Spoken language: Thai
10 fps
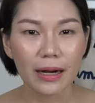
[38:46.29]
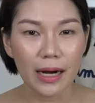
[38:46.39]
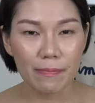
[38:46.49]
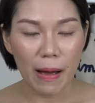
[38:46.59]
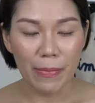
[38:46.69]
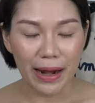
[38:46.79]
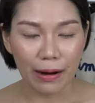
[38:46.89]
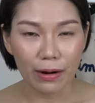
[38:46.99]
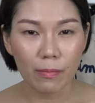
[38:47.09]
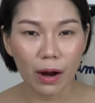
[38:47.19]
เคยไปมาแล้
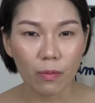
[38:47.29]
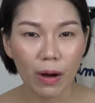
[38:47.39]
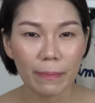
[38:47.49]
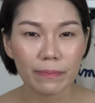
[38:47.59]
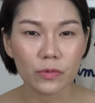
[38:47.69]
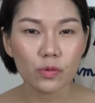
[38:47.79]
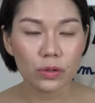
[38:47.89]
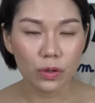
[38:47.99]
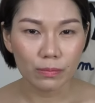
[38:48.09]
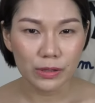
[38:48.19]
วแล้วบอกเลยว่าอุ
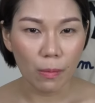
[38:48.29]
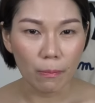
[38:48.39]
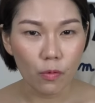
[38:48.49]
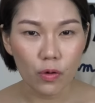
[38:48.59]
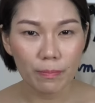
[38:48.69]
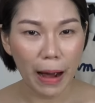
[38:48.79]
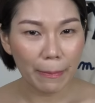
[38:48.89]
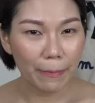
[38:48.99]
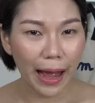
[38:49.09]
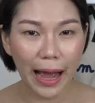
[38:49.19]
ดมสมบูรณ์
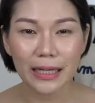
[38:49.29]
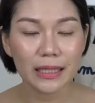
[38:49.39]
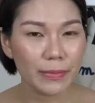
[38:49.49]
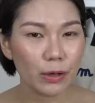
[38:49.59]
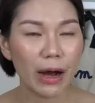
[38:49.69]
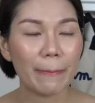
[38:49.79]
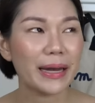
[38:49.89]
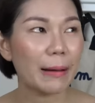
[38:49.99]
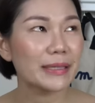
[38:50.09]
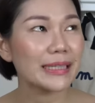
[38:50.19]
มากๆคือมีความเป็
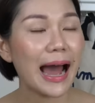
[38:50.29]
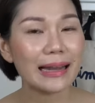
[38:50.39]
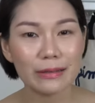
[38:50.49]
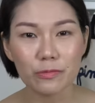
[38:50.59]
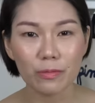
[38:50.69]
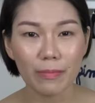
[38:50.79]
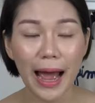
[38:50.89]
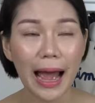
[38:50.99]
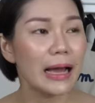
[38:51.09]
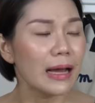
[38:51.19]
นธรรมชาติสูง
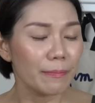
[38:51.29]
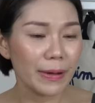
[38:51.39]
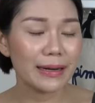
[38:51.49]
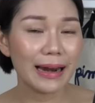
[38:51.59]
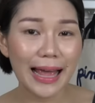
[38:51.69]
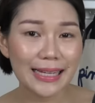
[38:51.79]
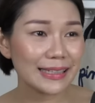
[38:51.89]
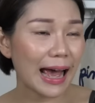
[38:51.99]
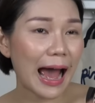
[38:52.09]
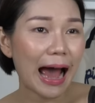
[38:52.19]
มากเป็นไร่
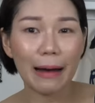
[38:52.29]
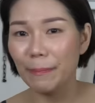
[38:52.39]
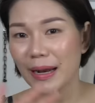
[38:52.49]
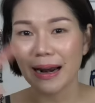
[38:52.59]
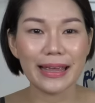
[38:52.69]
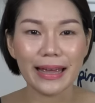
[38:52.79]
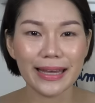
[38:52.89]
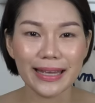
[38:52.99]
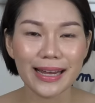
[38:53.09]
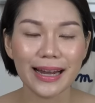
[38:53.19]
ชาเป็นอะไรอย่าง
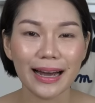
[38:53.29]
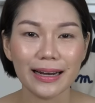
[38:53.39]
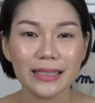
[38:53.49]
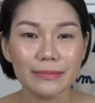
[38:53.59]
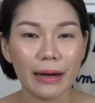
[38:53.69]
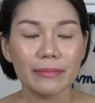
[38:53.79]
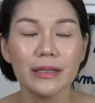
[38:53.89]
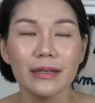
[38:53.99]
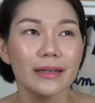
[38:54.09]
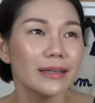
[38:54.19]
นี้เนี่ยนะคะคือแบบ
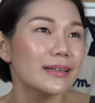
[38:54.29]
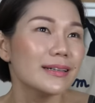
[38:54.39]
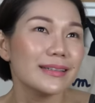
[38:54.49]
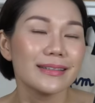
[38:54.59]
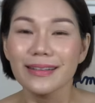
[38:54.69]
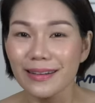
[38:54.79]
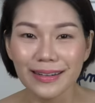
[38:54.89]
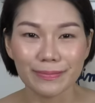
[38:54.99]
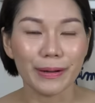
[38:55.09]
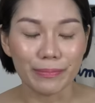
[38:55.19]
เลิ
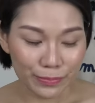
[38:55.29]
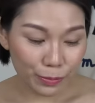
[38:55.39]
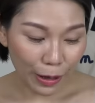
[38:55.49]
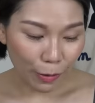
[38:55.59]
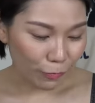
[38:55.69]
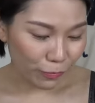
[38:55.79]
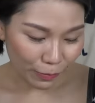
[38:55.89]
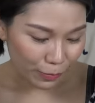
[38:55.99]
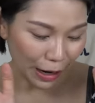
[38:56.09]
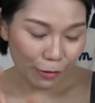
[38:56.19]
ศแบบของ
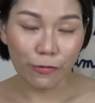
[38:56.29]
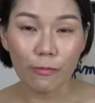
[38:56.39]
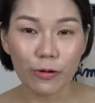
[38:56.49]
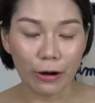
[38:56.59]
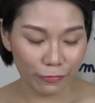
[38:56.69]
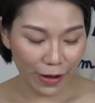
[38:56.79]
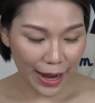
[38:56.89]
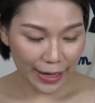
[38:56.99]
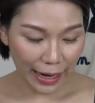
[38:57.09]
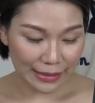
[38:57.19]
ภูเขาฟงภูเขาไฟ
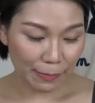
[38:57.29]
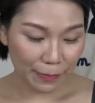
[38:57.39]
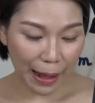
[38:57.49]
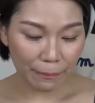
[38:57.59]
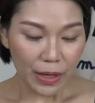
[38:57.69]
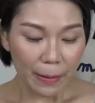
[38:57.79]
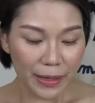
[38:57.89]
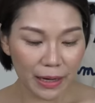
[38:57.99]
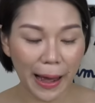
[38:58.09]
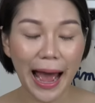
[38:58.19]
นะคะสำหรับผ
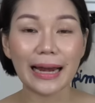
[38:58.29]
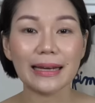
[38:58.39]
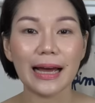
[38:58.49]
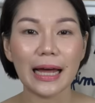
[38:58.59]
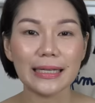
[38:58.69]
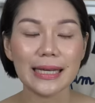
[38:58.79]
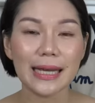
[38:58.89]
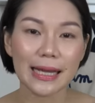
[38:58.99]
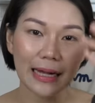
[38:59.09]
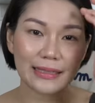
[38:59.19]
ลิตภัณฑ์นะคะ
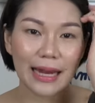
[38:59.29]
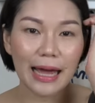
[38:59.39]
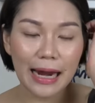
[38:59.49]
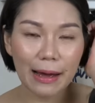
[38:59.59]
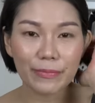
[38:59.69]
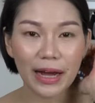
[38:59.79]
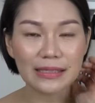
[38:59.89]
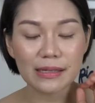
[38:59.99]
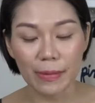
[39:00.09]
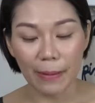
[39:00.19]
ที่อยากจะแนะนำนะคะ
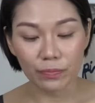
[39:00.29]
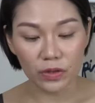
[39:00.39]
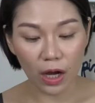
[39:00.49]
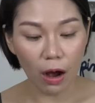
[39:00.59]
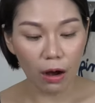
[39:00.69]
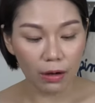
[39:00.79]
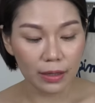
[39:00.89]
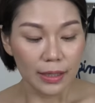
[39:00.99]
สำหรับของ